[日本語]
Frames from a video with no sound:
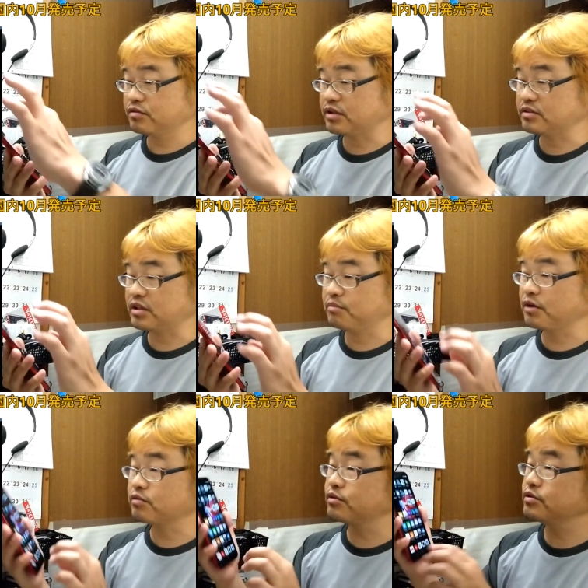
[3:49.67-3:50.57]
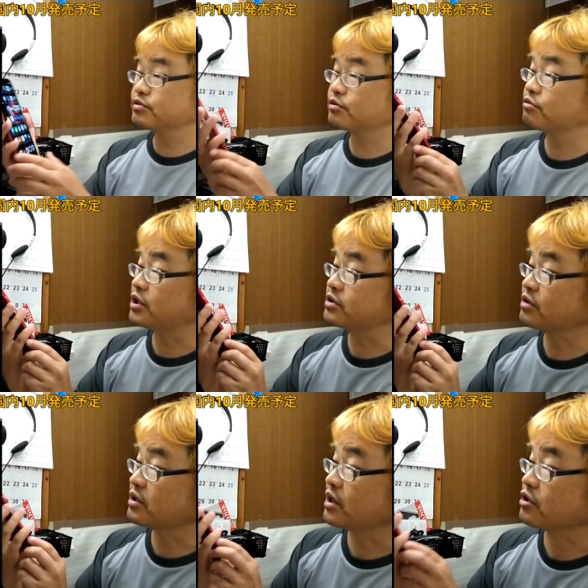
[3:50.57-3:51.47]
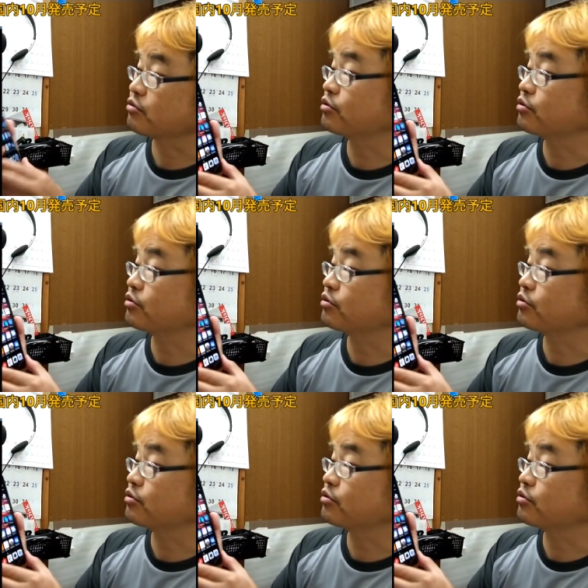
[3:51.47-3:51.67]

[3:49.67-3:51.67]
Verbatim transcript: そうですね。まあ、こういうところは一緒なんだけど、